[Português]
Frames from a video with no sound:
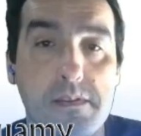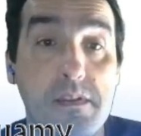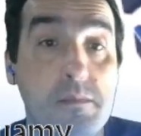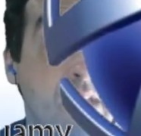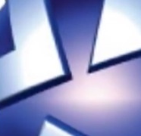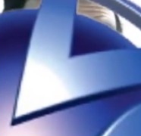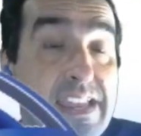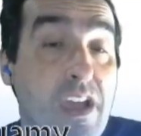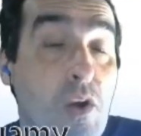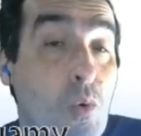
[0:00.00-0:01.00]
Bem,
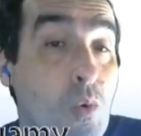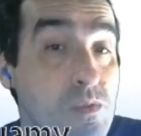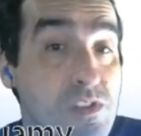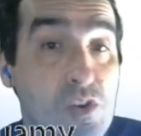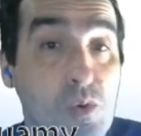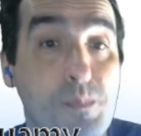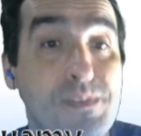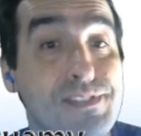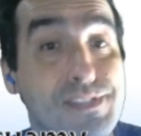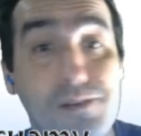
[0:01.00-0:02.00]
galera, outra
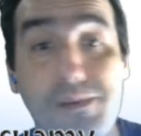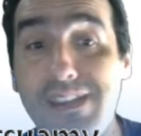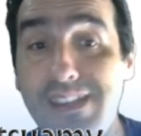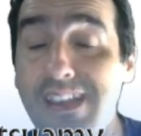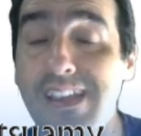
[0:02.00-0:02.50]
opção aí